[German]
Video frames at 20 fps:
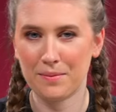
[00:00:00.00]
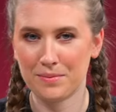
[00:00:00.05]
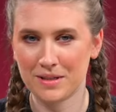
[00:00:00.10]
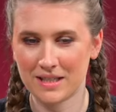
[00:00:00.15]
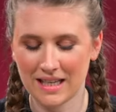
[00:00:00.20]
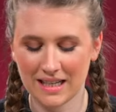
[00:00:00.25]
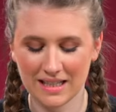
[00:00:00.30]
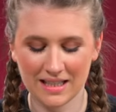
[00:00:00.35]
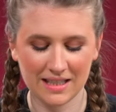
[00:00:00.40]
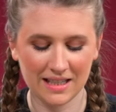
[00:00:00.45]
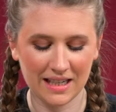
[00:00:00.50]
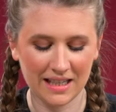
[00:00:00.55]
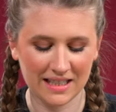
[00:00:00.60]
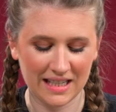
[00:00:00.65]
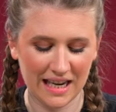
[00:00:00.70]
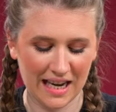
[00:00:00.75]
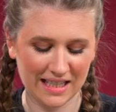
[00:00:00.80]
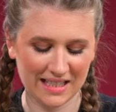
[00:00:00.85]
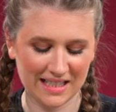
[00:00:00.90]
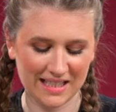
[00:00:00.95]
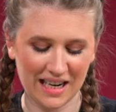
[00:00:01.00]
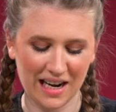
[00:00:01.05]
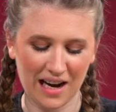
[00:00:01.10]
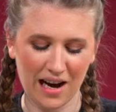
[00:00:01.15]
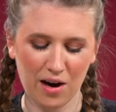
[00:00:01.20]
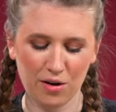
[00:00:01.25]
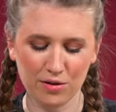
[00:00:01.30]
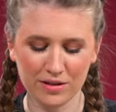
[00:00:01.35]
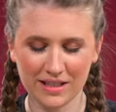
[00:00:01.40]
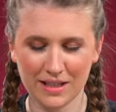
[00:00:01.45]
habe das jetzt nicht extra
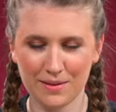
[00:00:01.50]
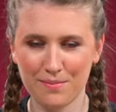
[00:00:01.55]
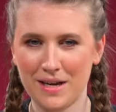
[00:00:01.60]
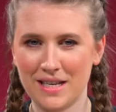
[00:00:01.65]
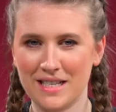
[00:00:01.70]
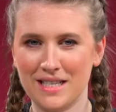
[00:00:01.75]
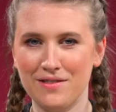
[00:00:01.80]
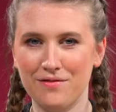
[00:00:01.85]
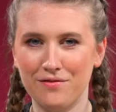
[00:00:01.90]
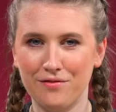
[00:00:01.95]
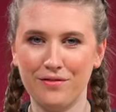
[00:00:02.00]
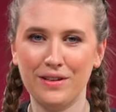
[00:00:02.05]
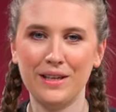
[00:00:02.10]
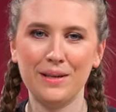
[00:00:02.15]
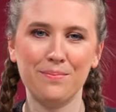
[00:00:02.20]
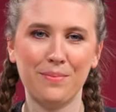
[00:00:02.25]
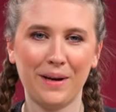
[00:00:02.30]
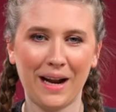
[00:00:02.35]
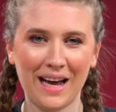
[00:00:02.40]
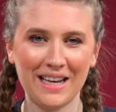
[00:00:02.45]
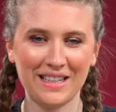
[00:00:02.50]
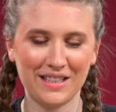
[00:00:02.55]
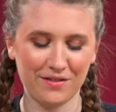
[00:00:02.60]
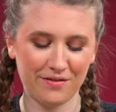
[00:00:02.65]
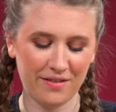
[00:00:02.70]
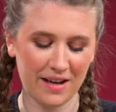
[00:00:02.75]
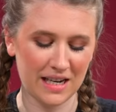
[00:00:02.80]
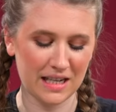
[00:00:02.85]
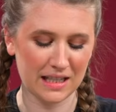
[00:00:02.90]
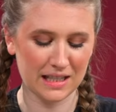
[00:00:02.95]
ausgemessen, wie breit die
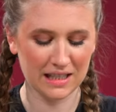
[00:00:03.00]
Felder